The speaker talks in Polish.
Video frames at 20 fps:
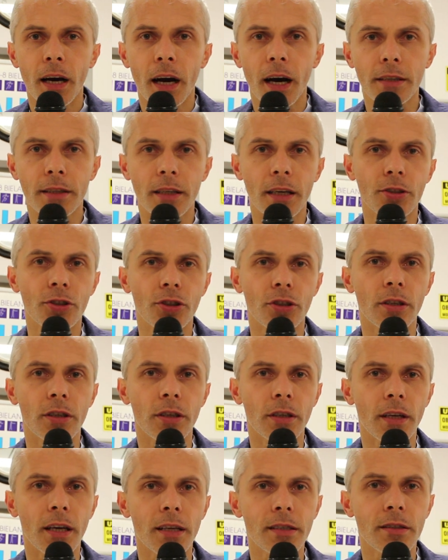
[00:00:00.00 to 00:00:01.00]
a
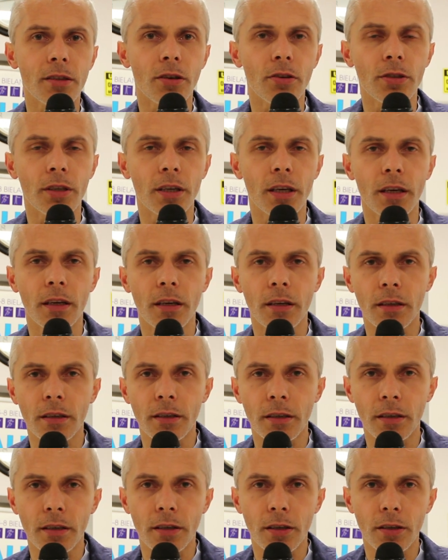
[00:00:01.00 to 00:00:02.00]
także na stronie
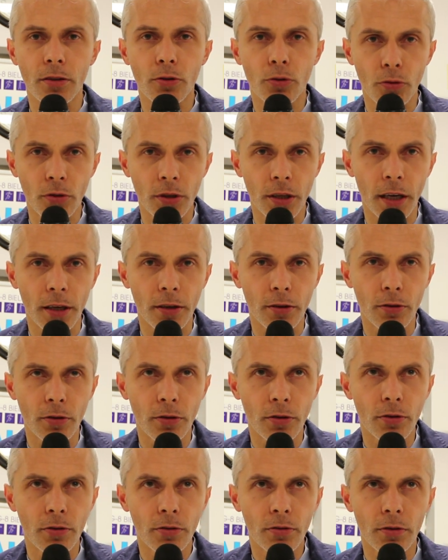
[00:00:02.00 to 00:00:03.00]

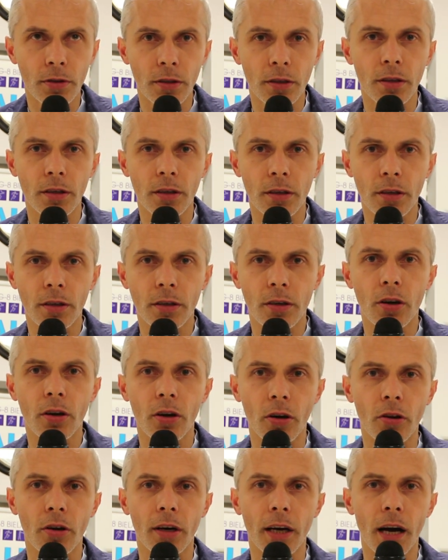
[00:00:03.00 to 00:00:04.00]
turnieju y,
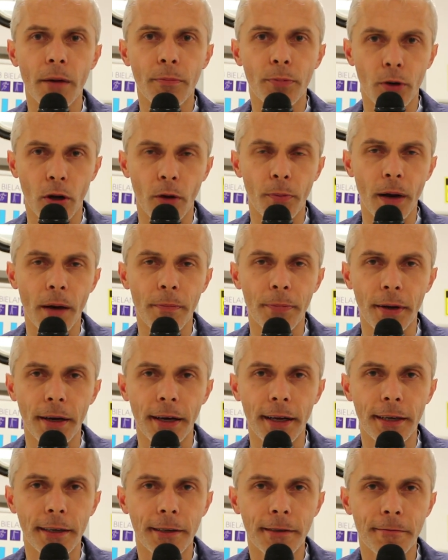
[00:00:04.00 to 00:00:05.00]

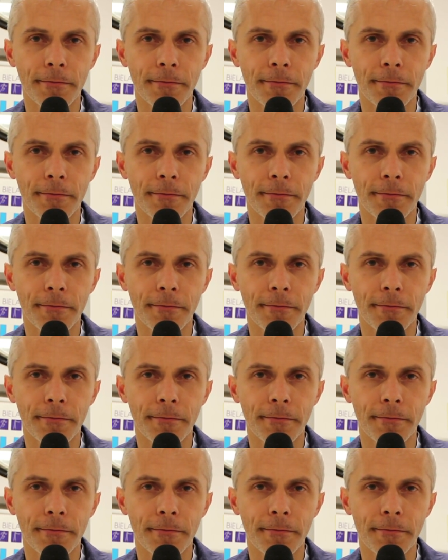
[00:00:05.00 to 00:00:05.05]
kokorocup.pl.